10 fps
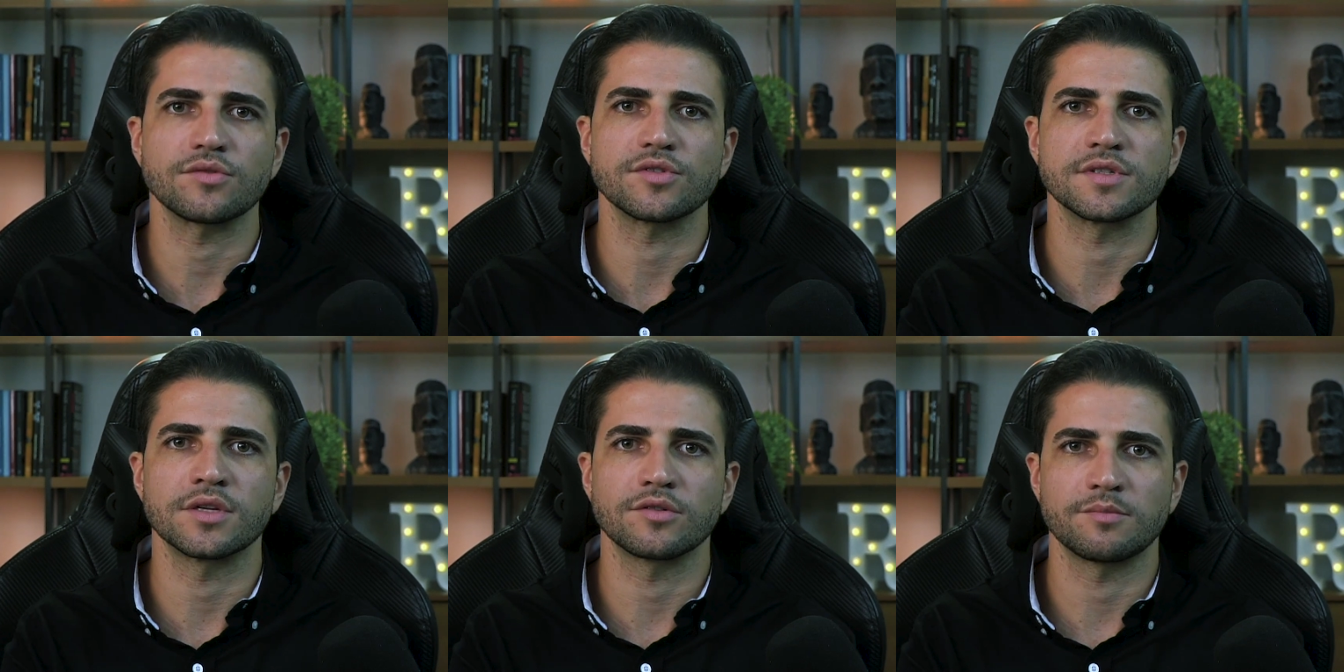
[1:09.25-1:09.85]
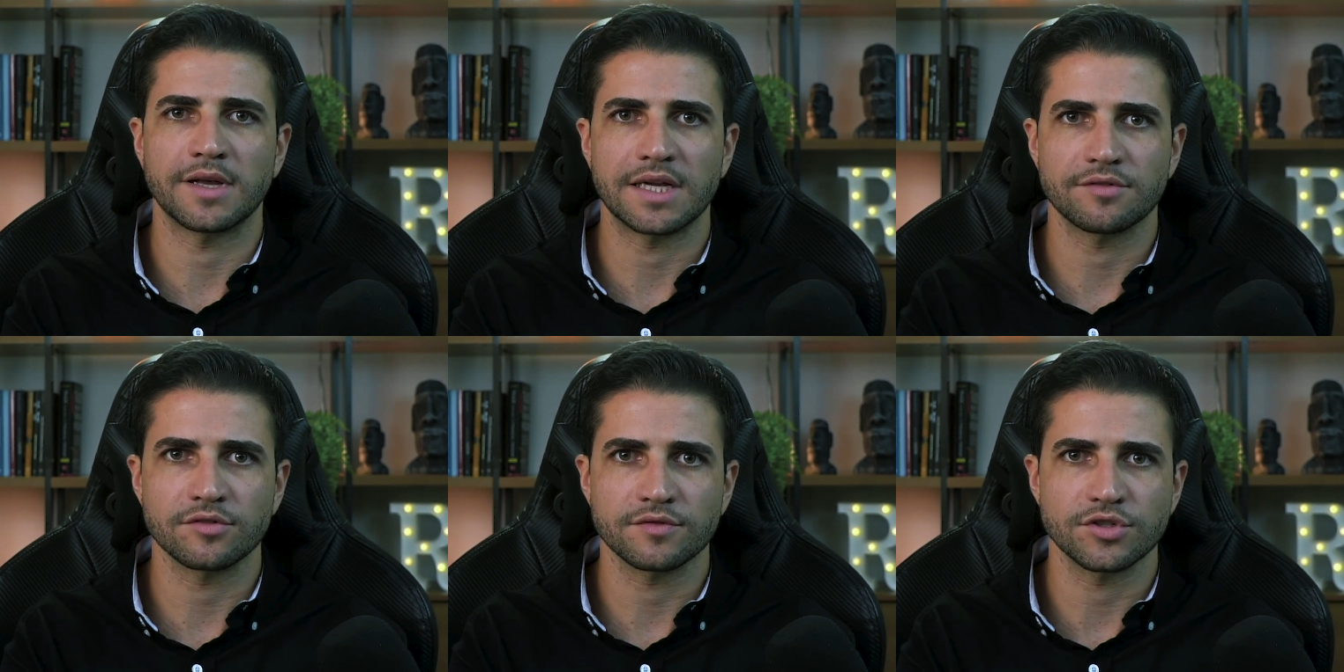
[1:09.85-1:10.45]
gostando do
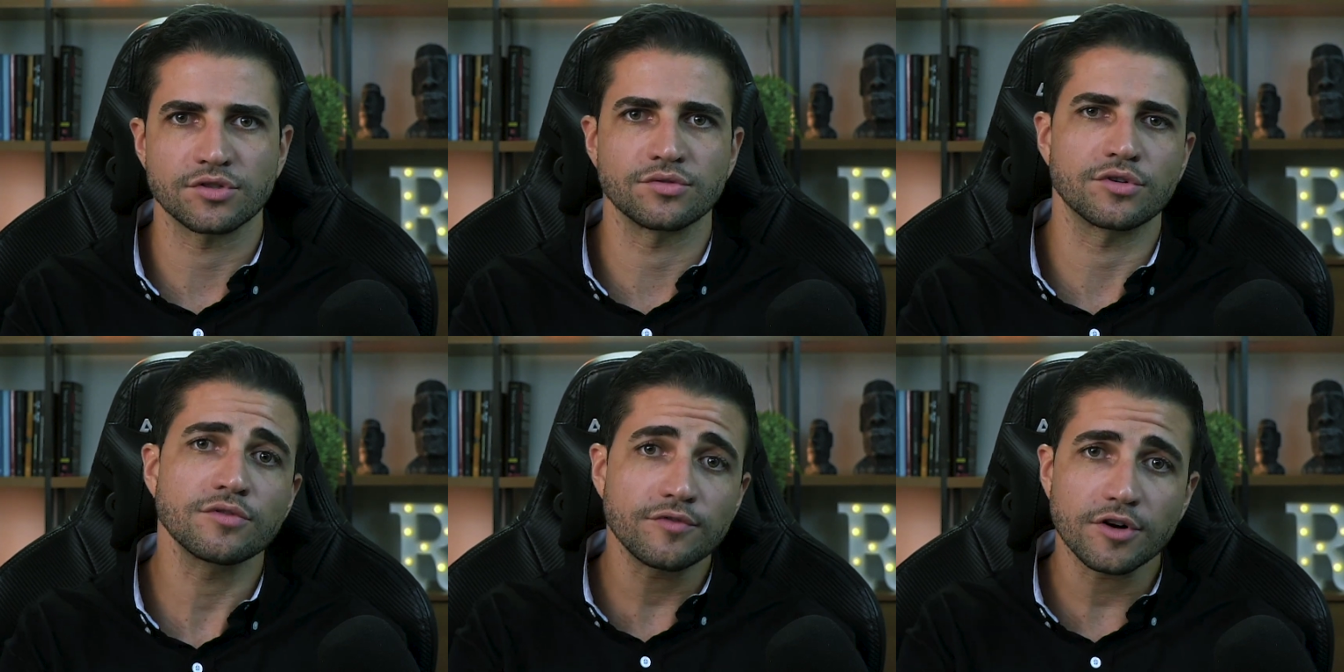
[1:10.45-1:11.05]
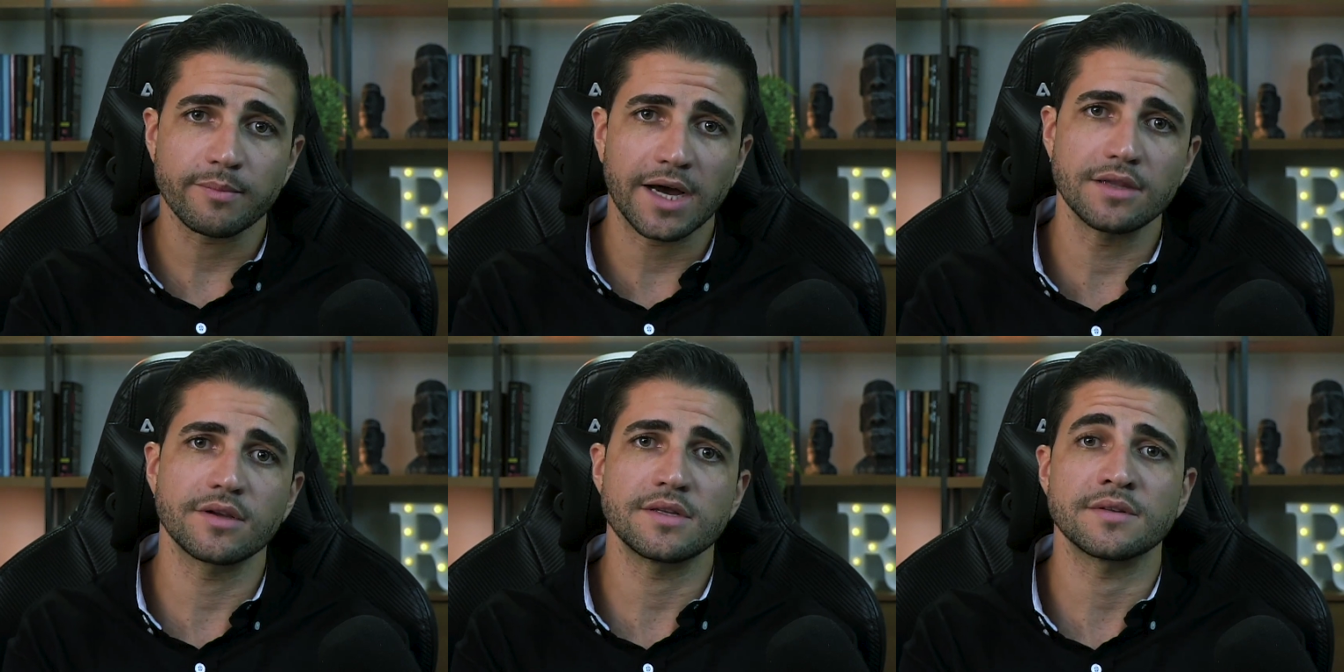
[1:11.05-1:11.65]
Palavra do Investidor no
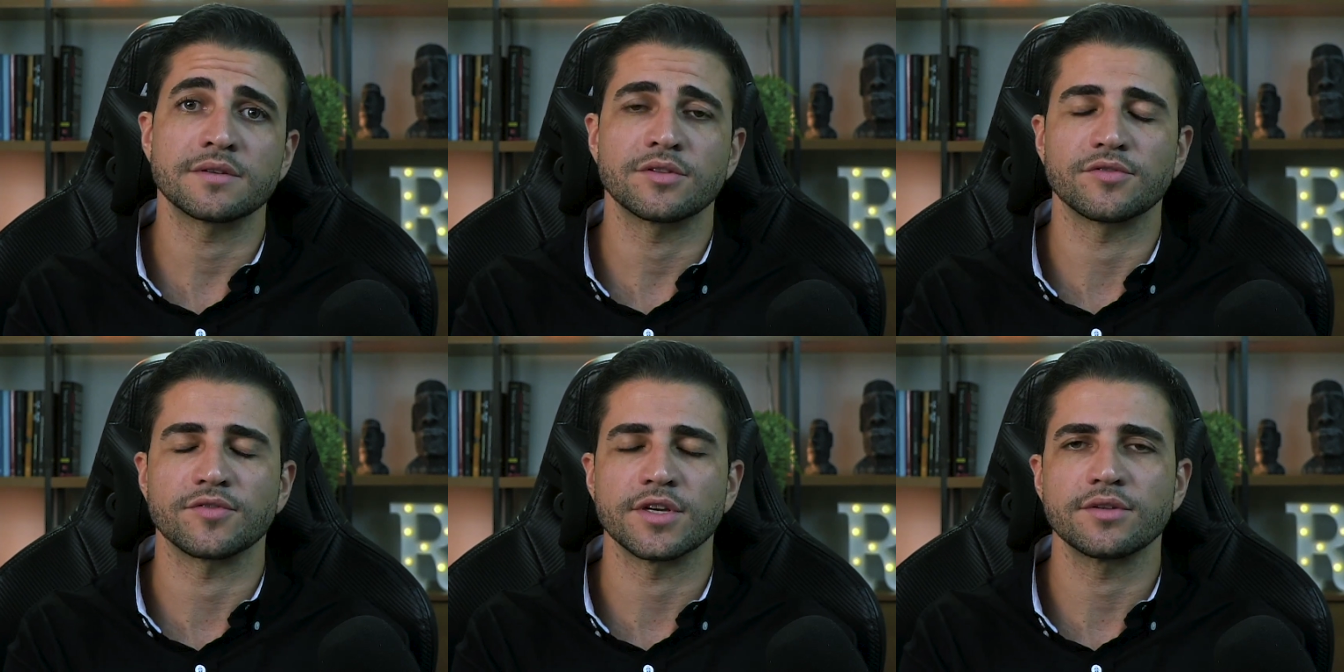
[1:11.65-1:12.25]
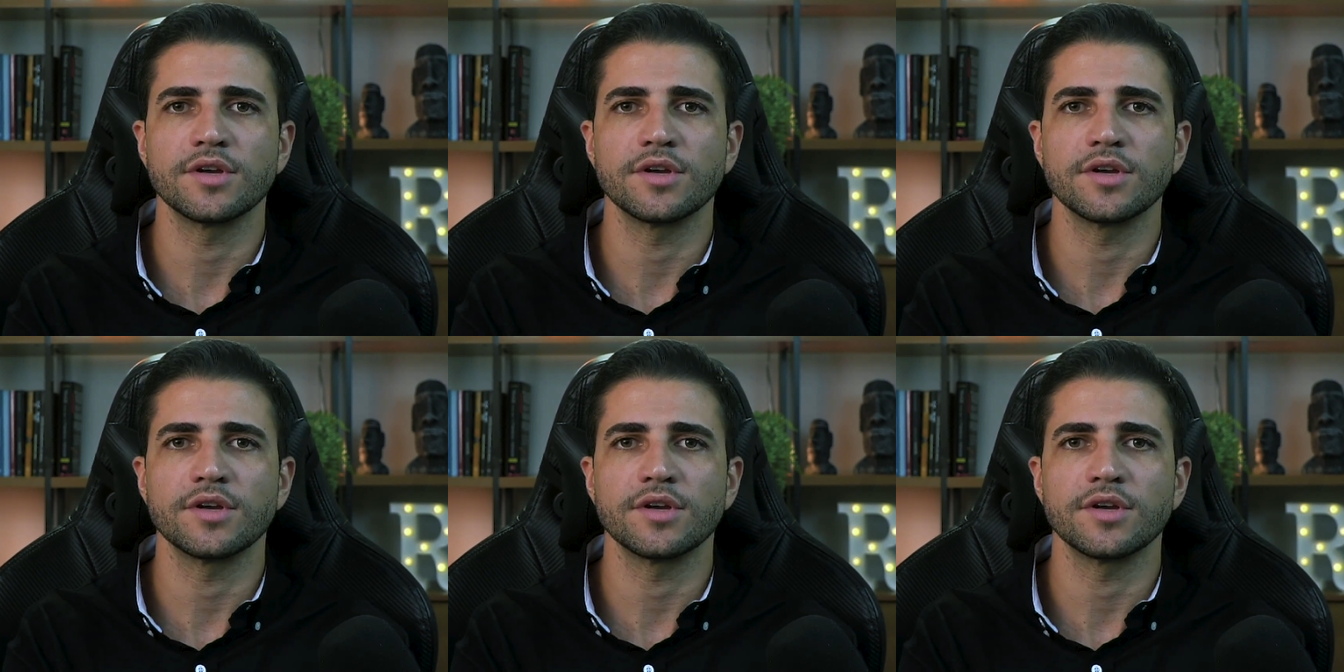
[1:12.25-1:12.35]
formato que ele está sendo feito.